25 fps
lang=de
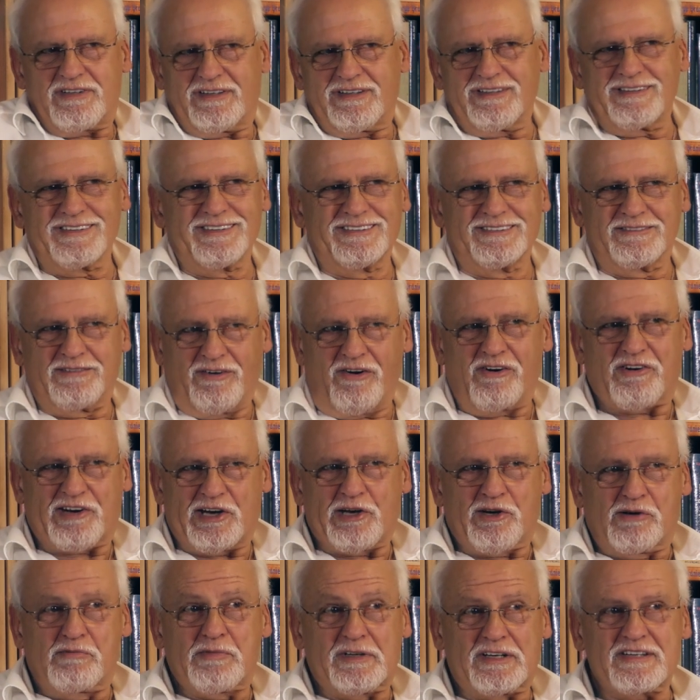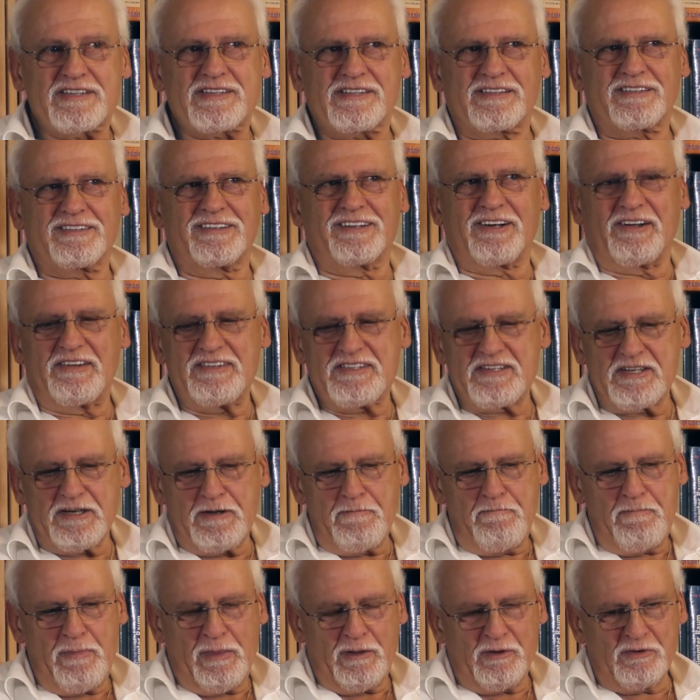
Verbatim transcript: äh, wahrgenommen, das Ganze.